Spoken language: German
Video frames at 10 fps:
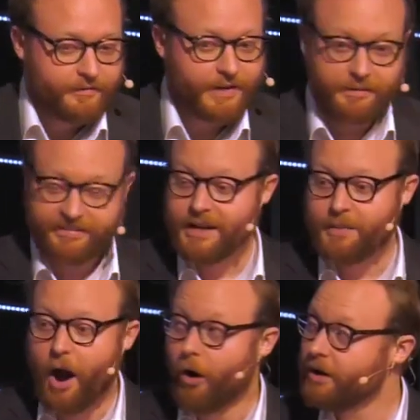Wir sehen
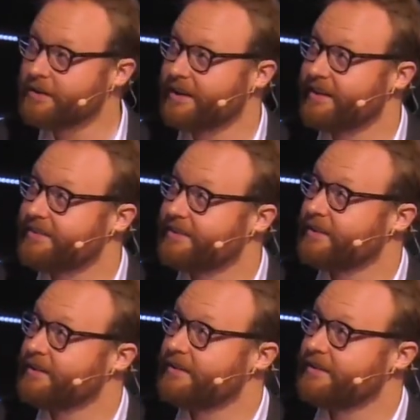aber auch, dass
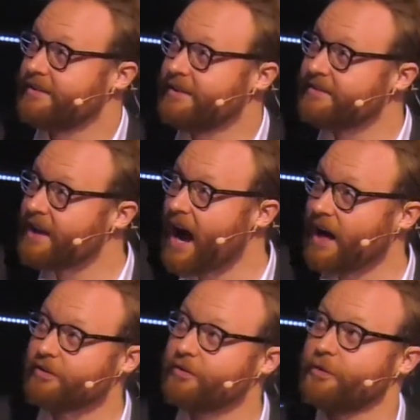diese
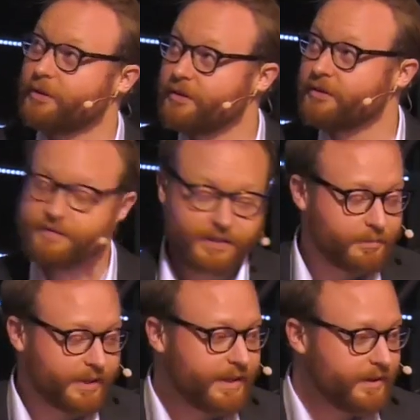Art von
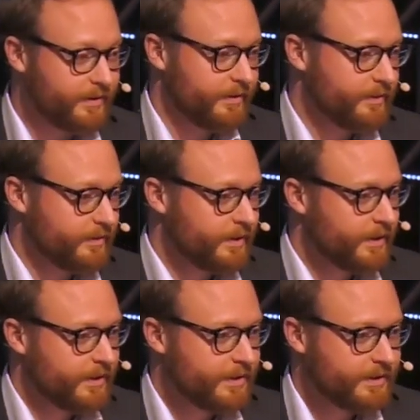Fabrik,
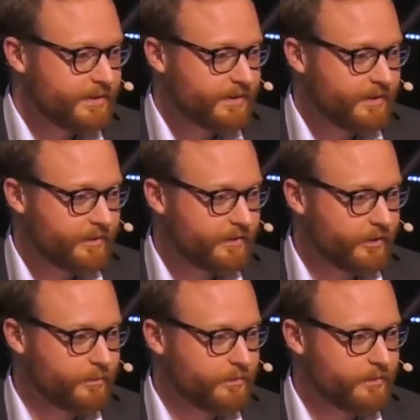
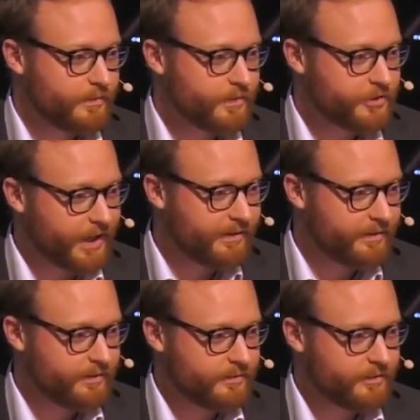zum Stand
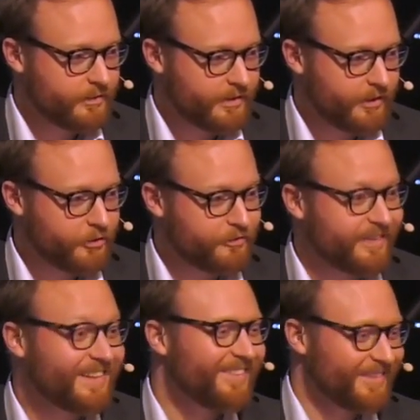des schon
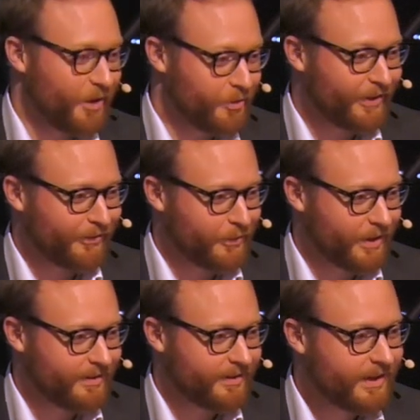fast letzten Jahrhunderts
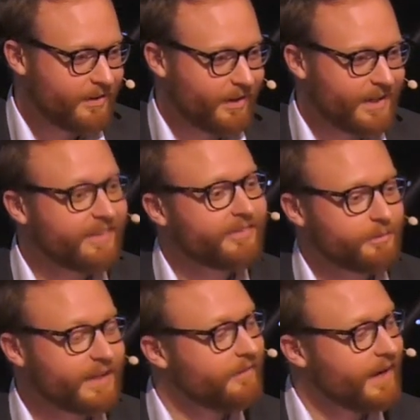gehört, weil jetzt
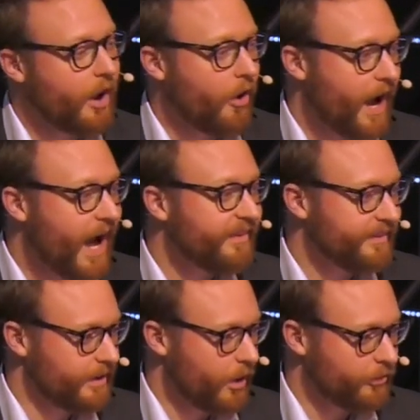mittlerweile auch
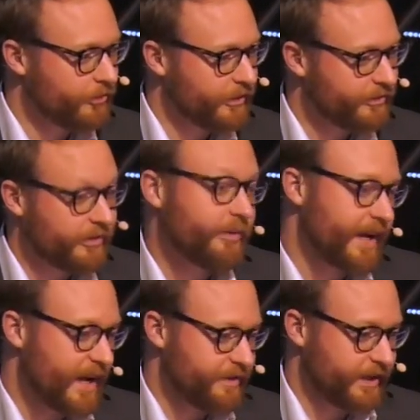Asien outsourced und zwar
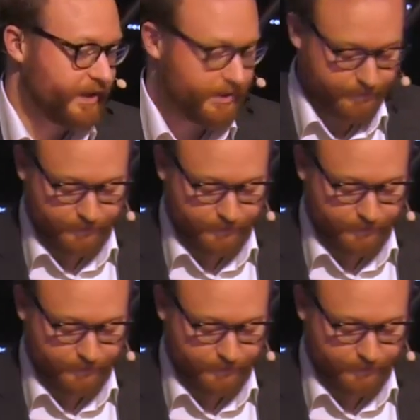nach Afrika.